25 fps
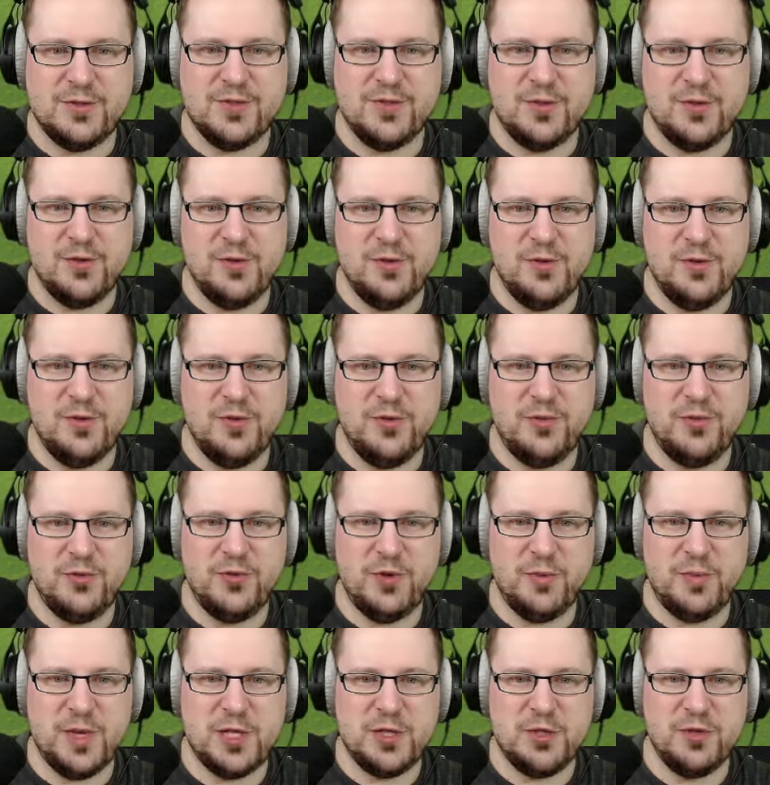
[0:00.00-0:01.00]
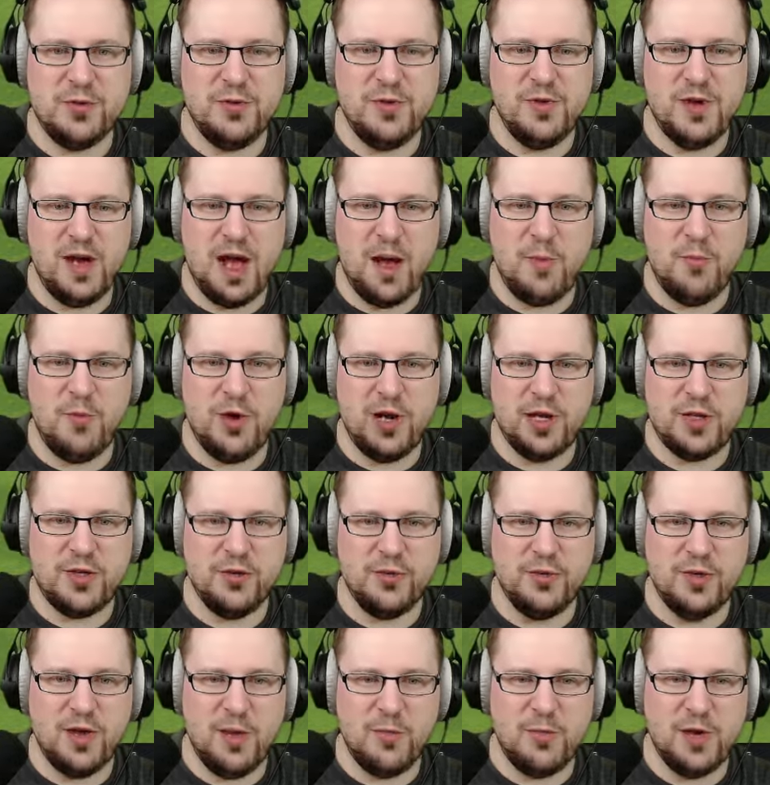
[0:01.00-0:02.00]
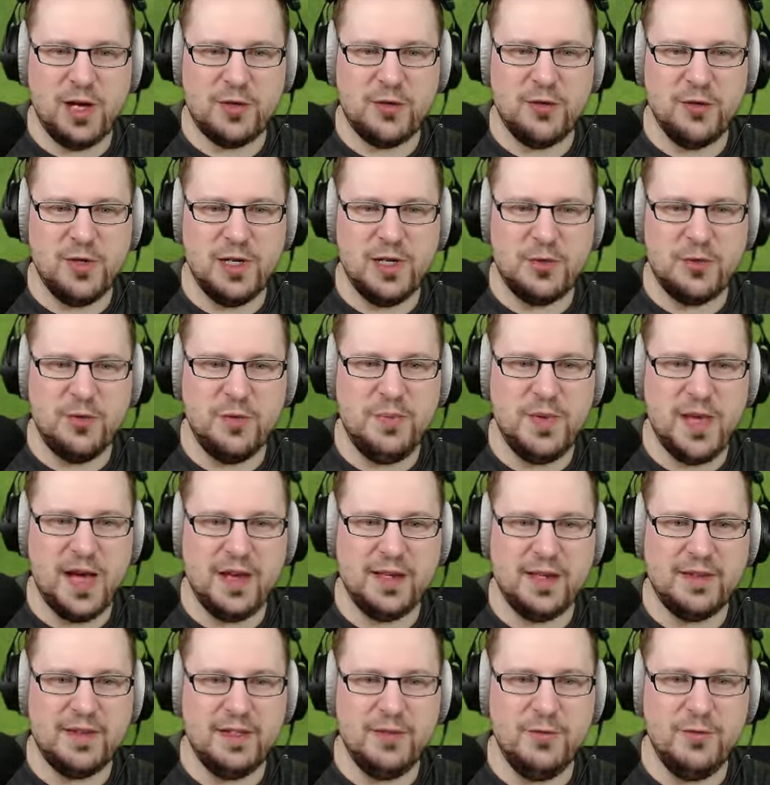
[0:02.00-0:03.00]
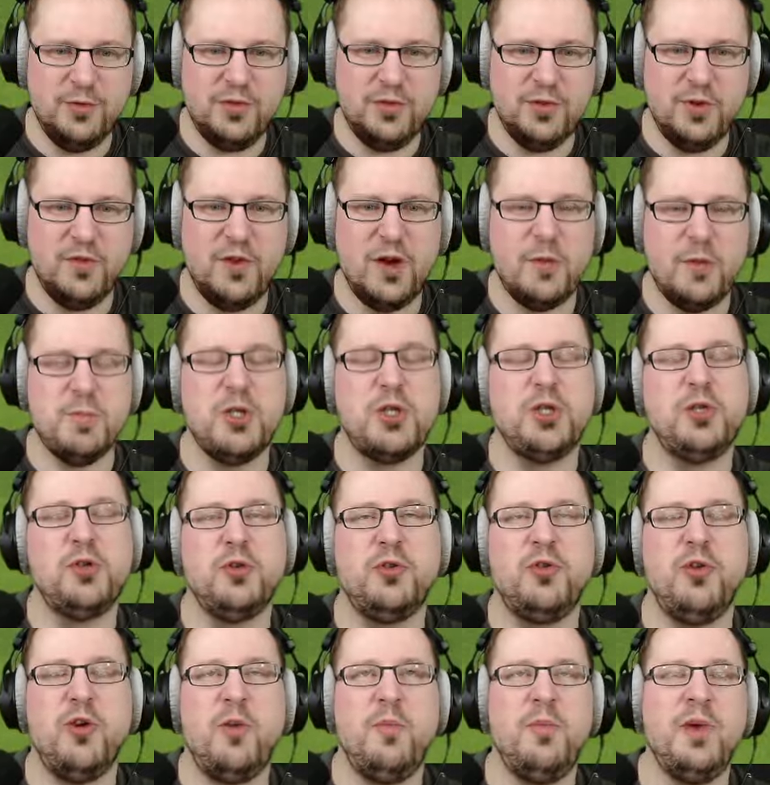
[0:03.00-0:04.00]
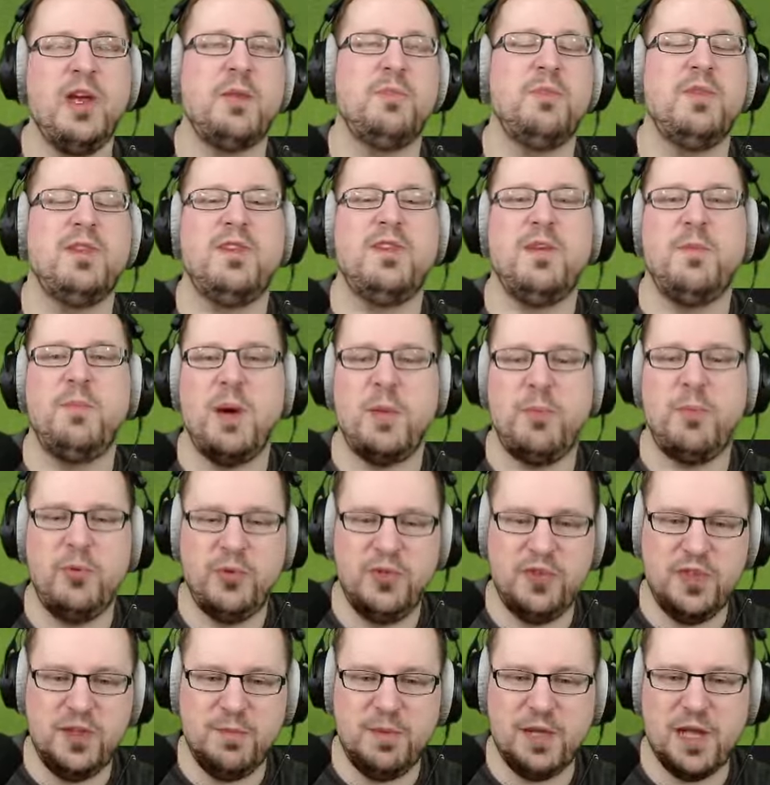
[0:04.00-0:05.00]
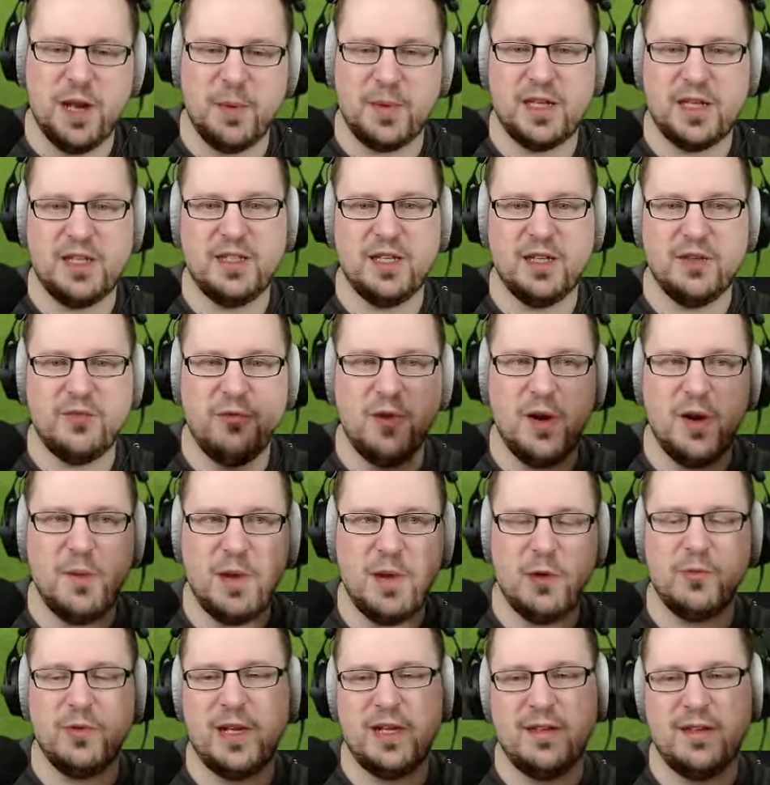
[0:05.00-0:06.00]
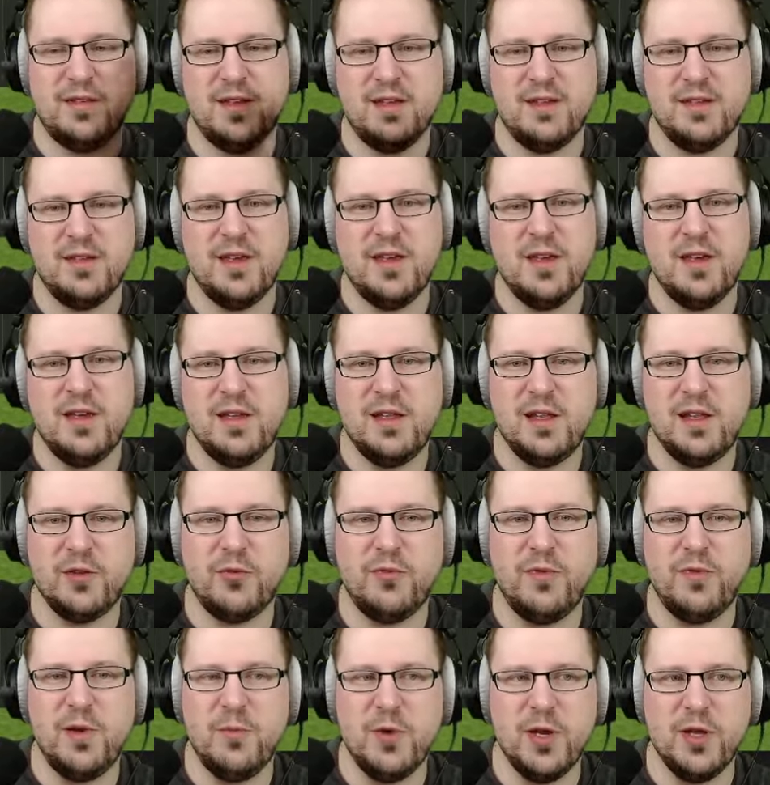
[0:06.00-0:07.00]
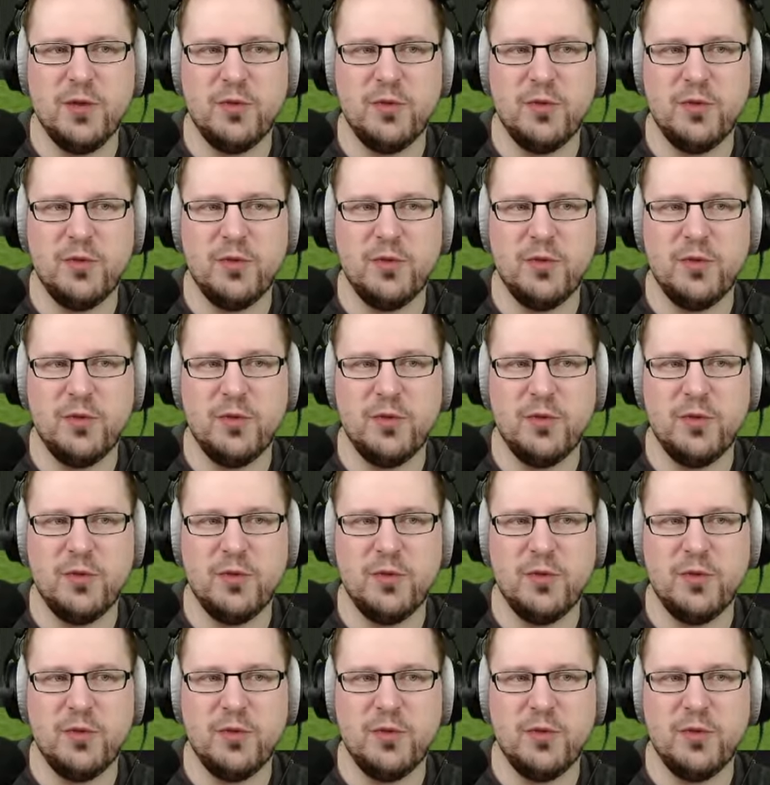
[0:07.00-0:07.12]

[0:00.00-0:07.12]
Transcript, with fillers: sens le, futur match nul, à moins que, à moins que les coups de pied arrêtés nous sauvent. Ah, mais Schlotterbeck, mais c'est pas possible, il a pris 4 fois le ballon de la tête, il a trouvé le moyen